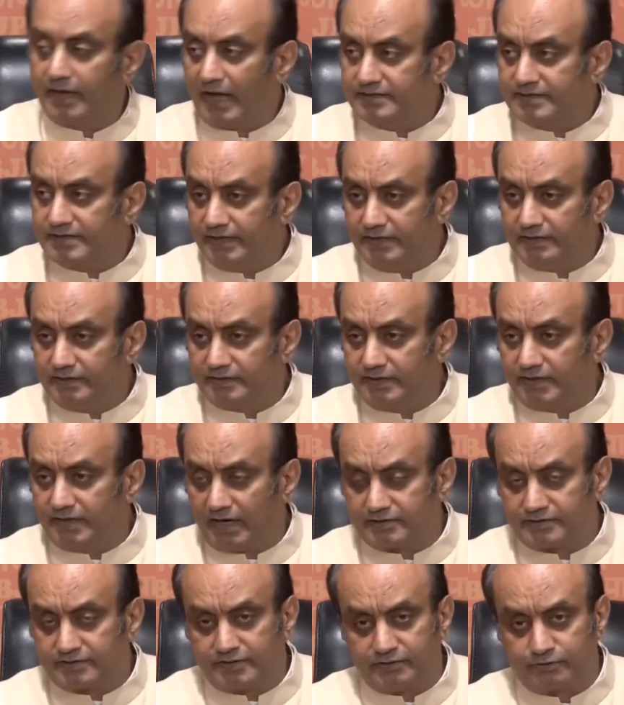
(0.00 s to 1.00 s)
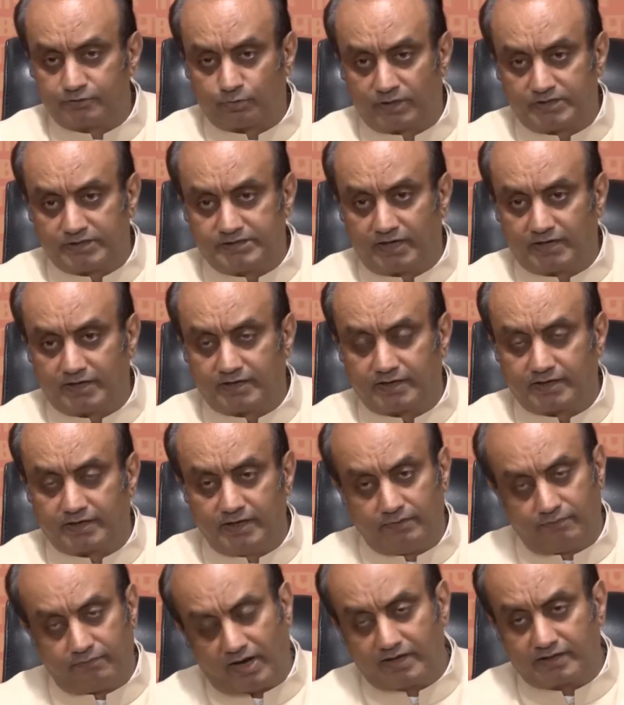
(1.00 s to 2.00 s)
राजनीति राष्ट्रीय सुरक्षा के
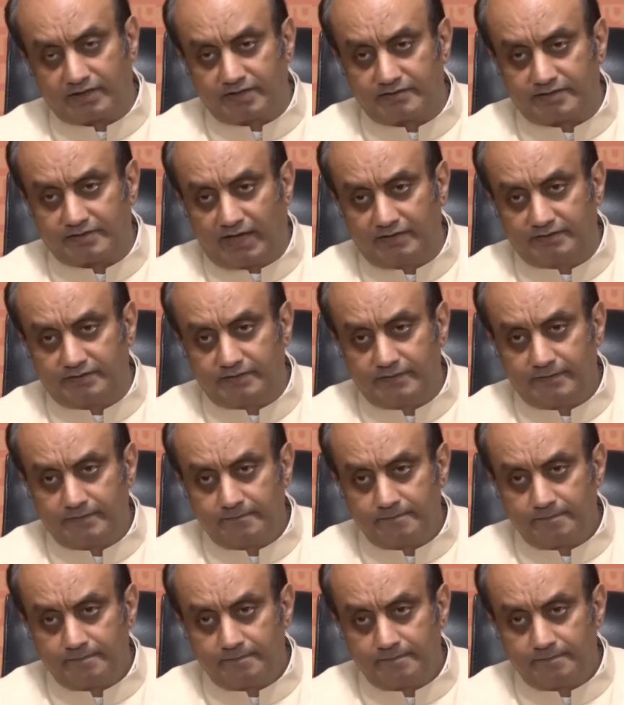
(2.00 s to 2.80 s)
खिलवाड़ के साथ